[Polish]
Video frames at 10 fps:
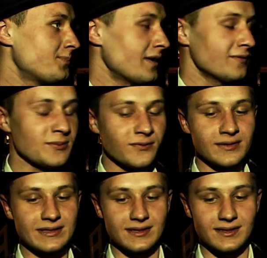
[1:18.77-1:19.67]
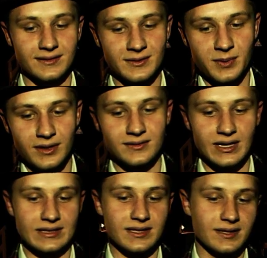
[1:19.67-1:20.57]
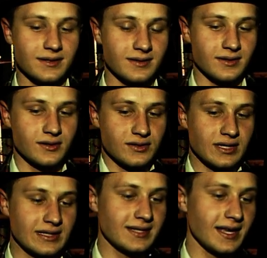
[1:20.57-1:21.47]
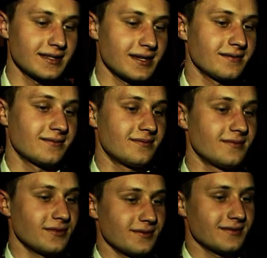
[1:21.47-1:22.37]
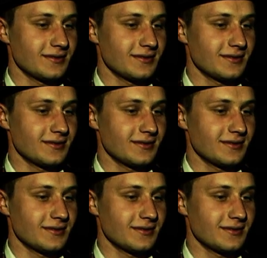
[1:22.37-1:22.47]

Prawdę mówiąc, dopiero teraz na ty, chodząc na te zajęcia, no,